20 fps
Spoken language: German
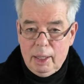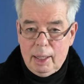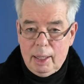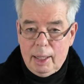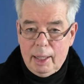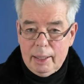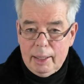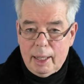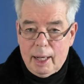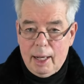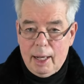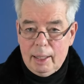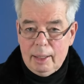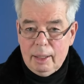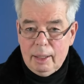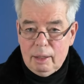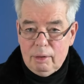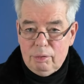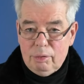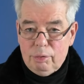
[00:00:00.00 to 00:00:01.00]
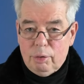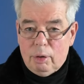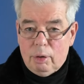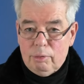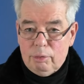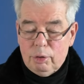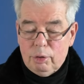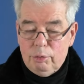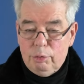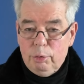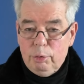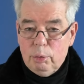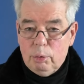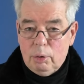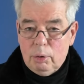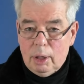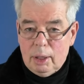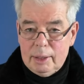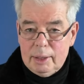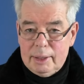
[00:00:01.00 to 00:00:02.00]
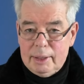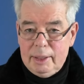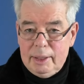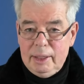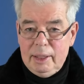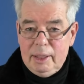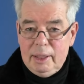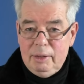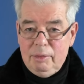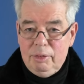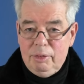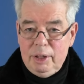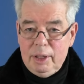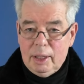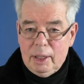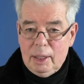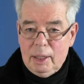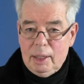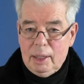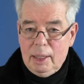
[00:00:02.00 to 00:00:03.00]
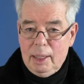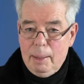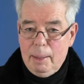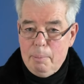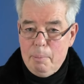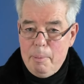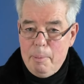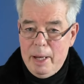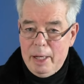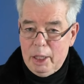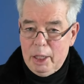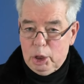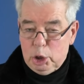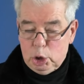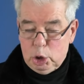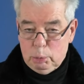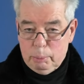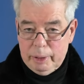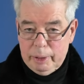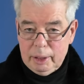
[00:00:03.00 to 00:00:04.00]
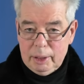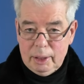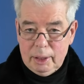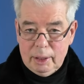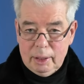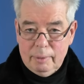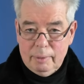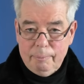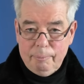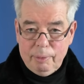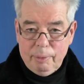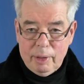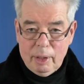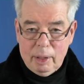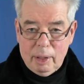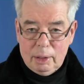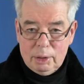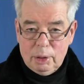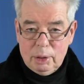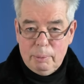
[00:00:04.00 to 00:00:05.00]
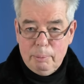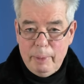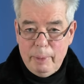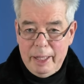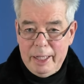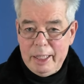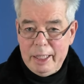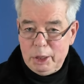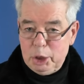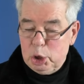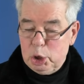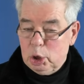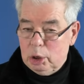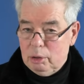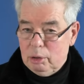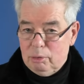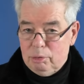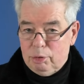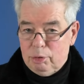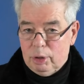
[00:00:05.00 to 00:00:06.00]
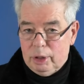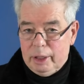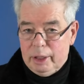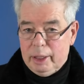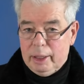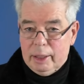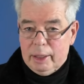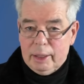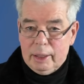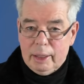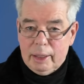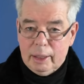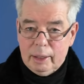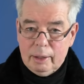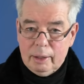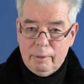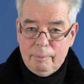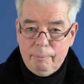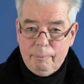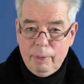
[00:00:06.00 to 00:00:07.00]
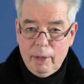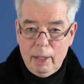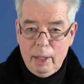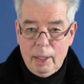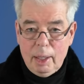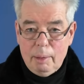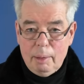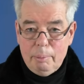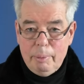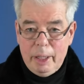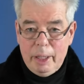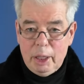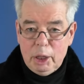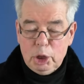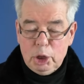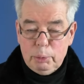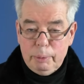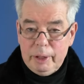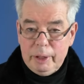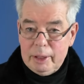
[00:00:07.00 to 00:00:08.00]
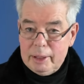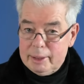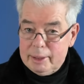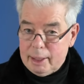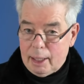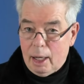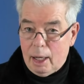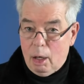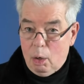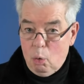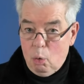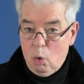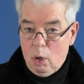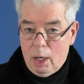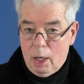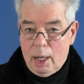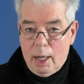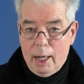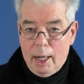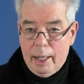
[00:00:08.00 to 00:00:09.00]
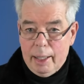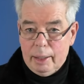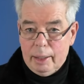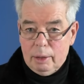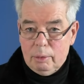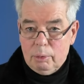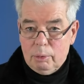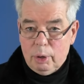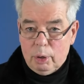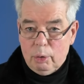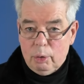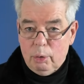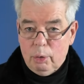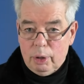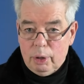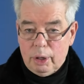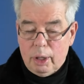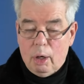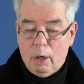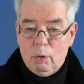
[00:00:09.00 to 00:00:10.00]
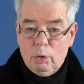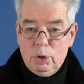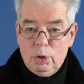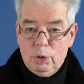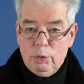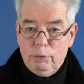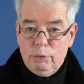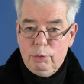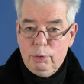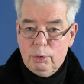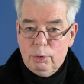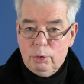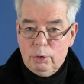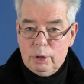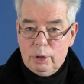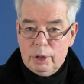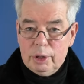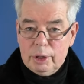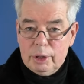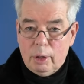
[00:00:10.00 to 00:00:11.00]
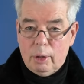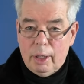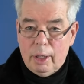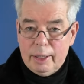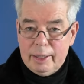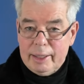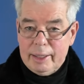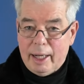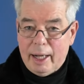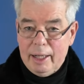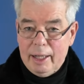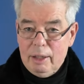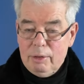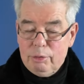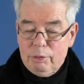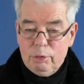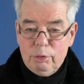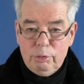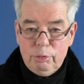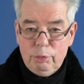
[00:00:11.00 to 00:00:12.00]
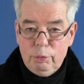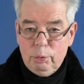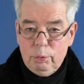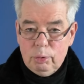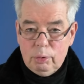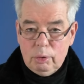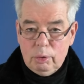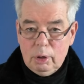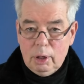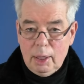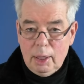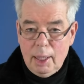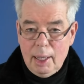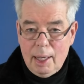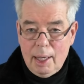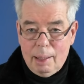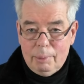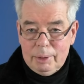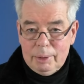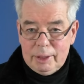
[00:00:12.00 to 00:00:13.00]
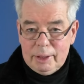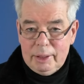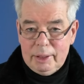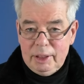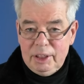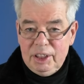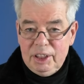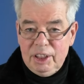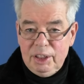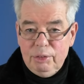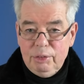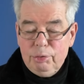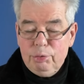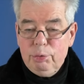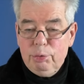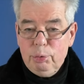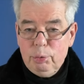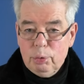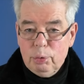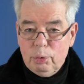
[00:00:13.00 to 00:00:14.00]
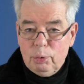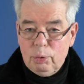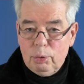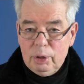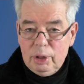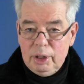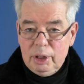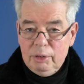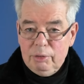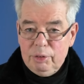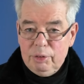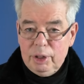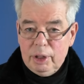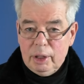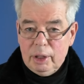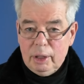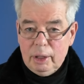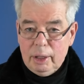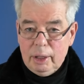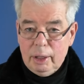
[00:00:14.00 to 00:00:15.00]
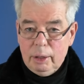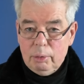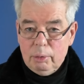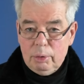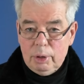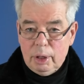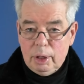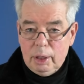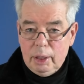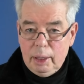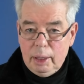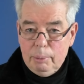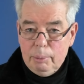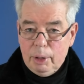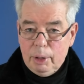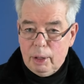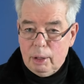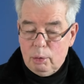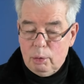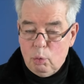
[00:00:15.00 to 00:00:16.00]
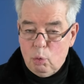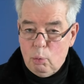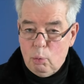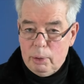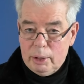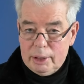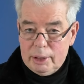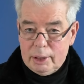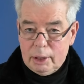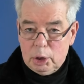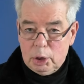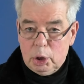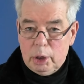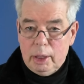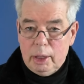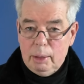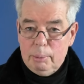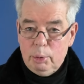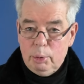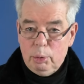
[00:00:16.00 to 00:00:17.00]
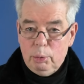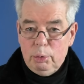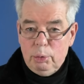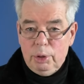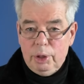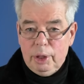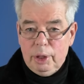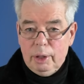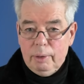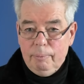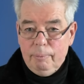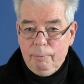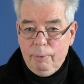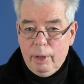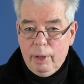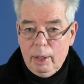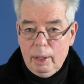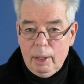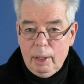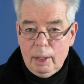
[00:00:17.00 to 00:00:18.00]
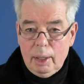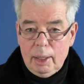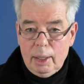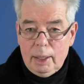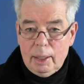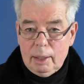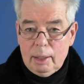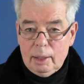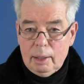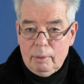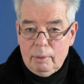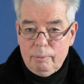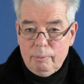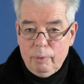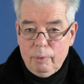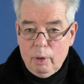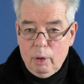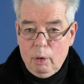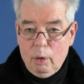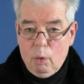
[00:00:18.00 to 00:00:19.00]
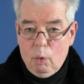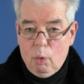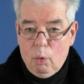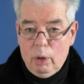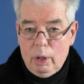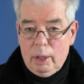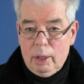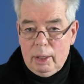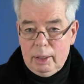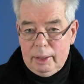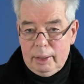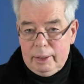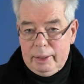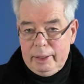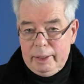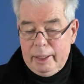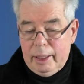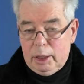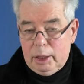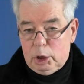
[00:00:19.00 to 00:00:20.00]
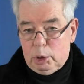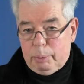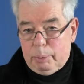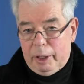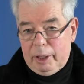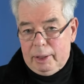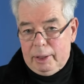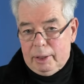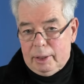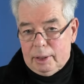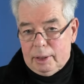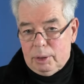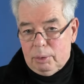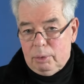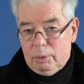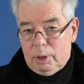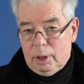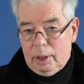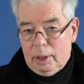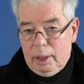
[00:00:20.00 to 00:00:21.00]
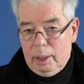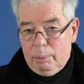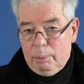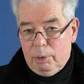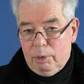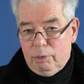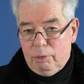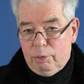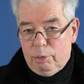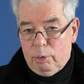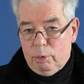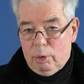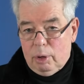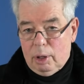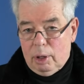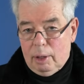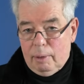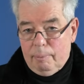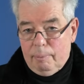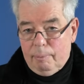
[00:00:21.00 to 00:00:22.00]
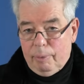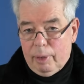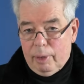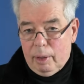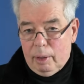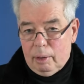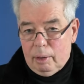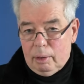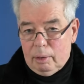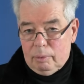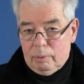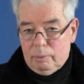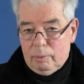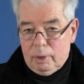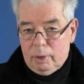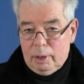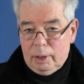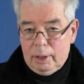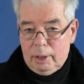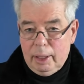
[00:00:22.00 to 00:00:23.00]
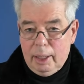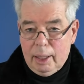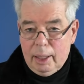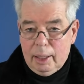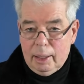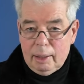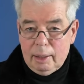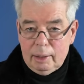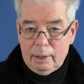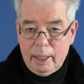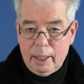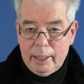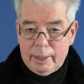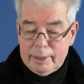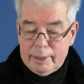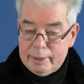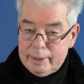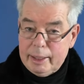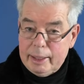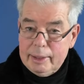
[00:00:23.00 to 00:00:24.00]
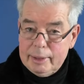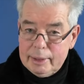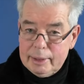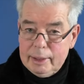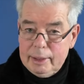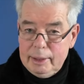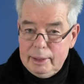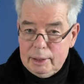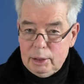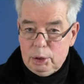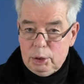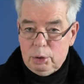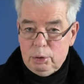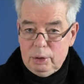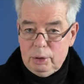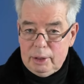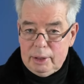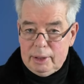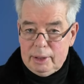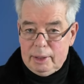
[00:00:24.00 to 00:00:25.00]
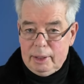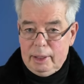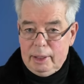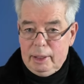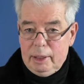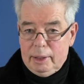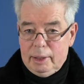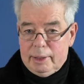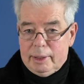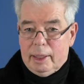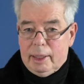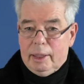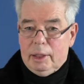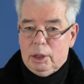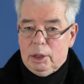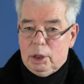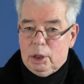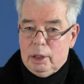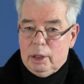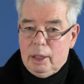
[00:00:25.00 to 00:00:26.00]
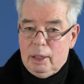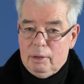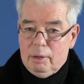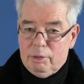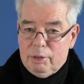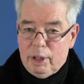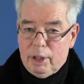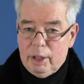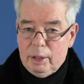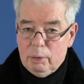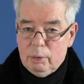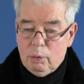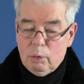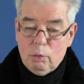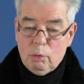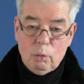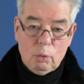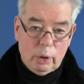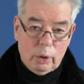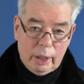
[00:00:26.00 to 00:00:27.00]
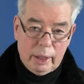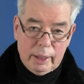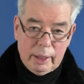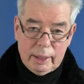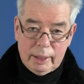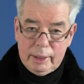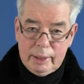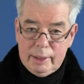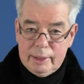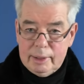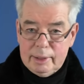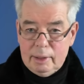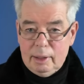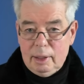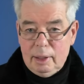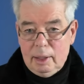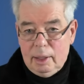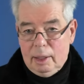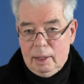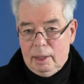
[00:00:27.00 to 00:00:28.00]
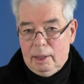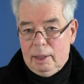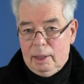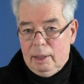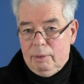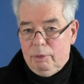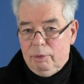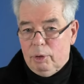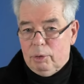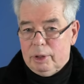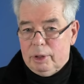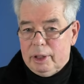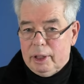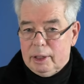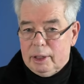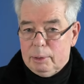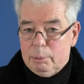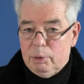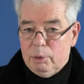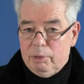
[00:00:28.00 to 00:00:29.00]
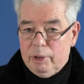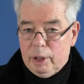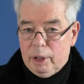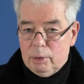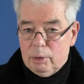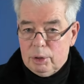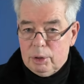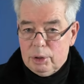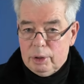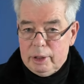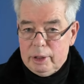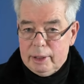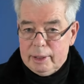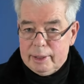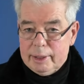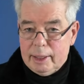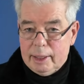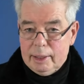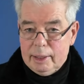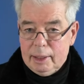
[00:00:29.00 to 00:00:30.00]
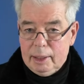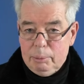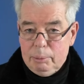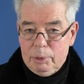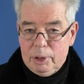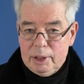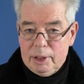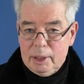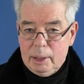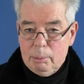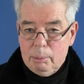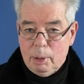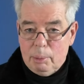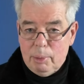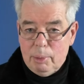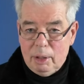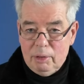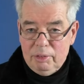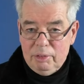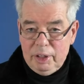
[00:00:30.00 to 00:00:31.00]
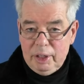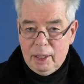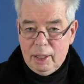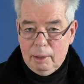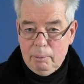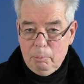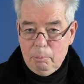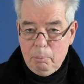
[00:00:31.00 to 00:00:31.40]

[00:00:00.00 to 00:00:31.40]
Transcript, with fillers: eine andere Form von Führung als die, die wir im Management kennen also im Managen von Dingen kennen. Management ist auch ein oder gehört auch zur Führung, es ist auch ein Teil von Führung, aber es ist nicht die Führung, die wir in Unternehmen an oberster Stelle benötigen, ähm, die entsprechend das Unternehmen vor ähm, der Existenzkrise schützt in Zeiten schnellen Veränderungen oder in Krisen, in denen wir uns jetzt bewegen. Und solche Zeiten gibt es immer mal wieder,